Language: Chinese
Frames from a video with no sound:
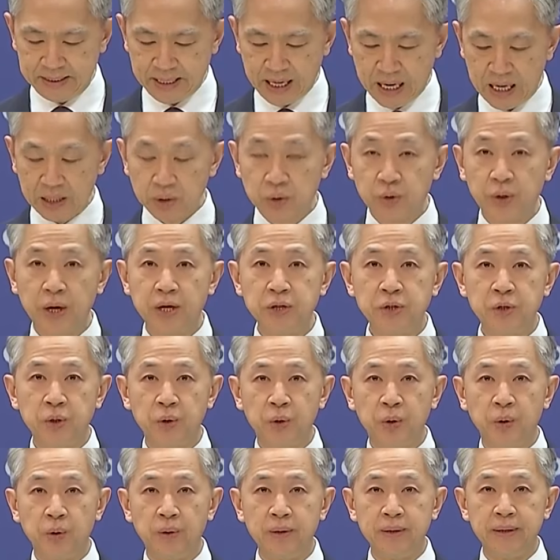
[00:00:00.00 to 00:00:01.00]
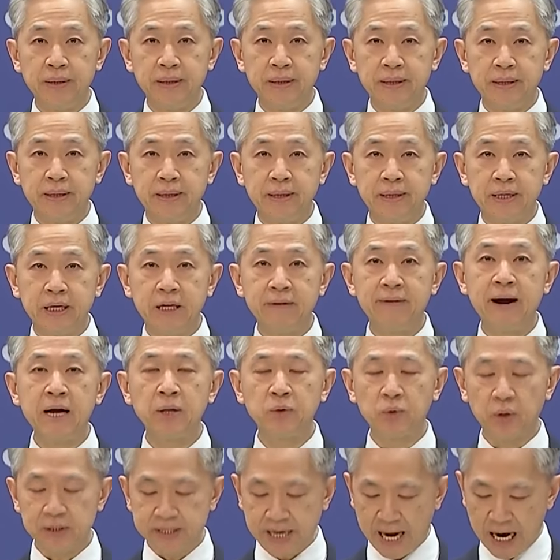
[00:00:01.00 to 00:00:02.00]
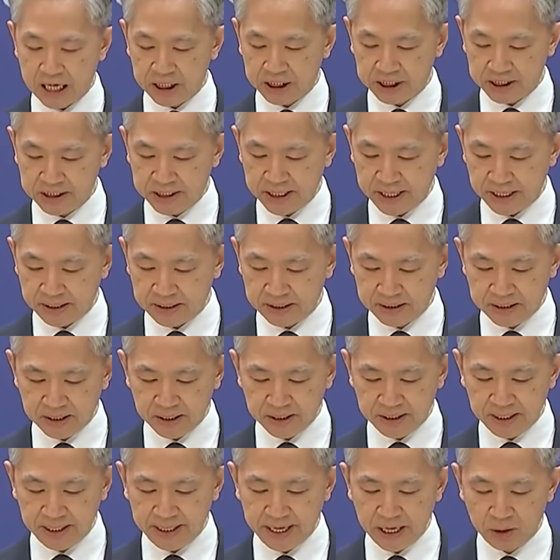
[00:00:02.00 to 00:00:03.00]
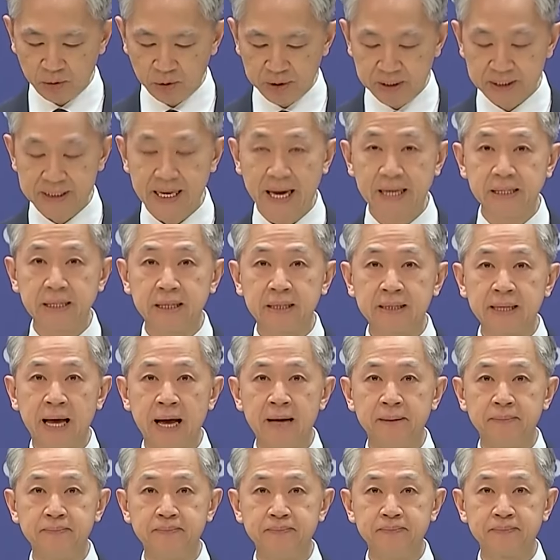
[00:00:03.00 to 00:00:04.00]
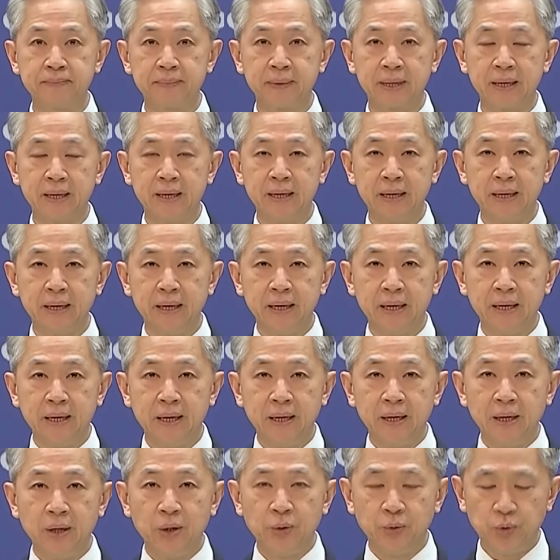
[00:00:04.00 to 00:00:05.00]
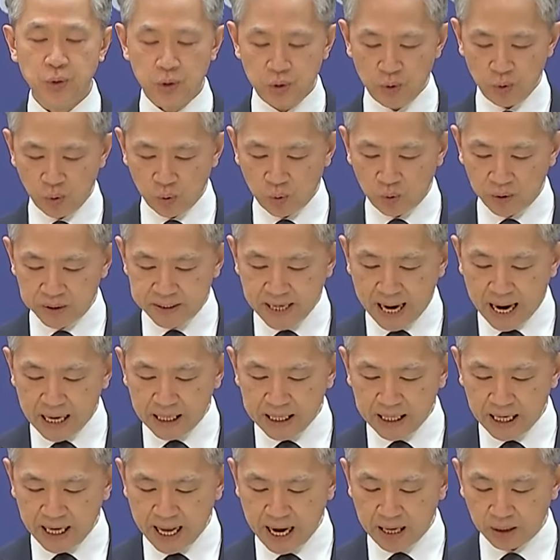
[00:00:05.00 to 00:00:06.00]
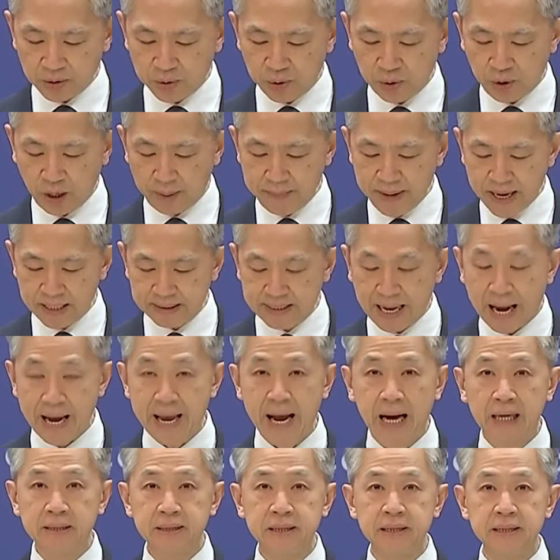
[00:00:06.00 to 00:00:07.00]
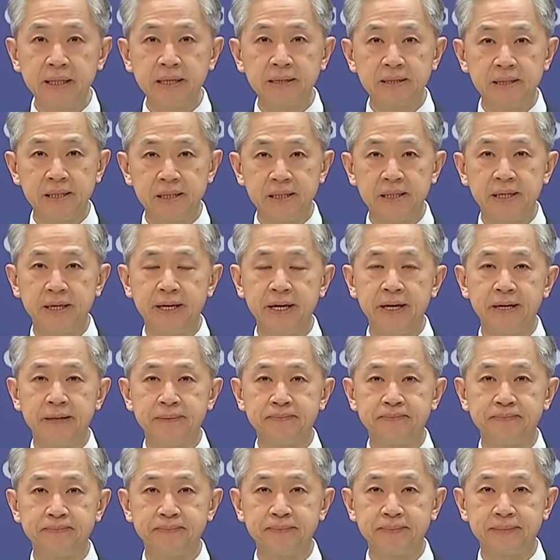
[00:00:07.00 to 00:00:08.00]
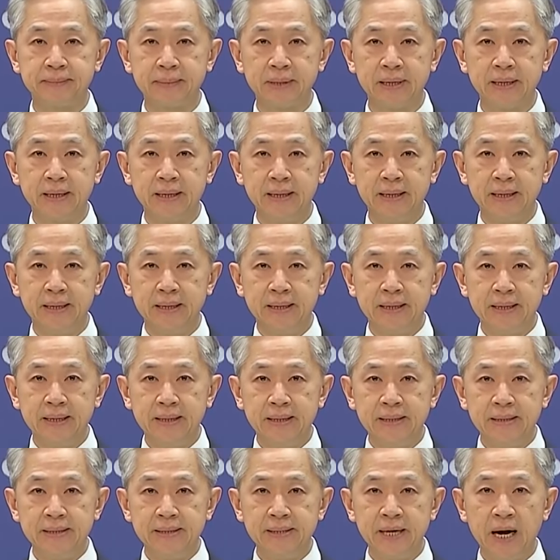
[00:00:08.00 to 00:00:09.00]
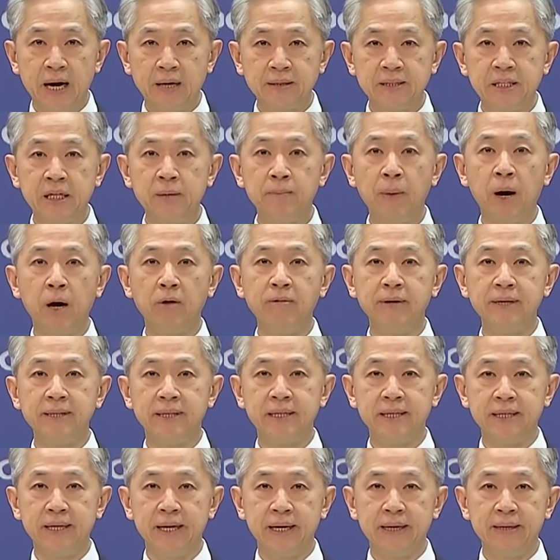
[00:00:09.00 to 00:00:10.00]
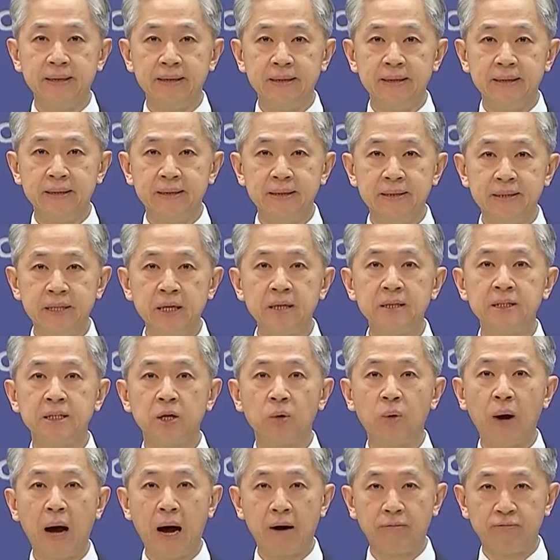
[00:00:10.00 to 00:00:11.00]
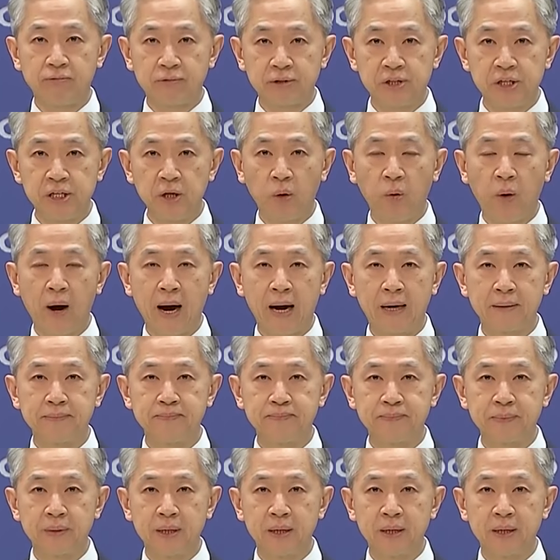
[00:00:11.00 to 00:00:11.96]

将全球一万多家实体和个人列入制裁清单。运用国家力量全面打压特定企业，将经贸问题政治化、武器化，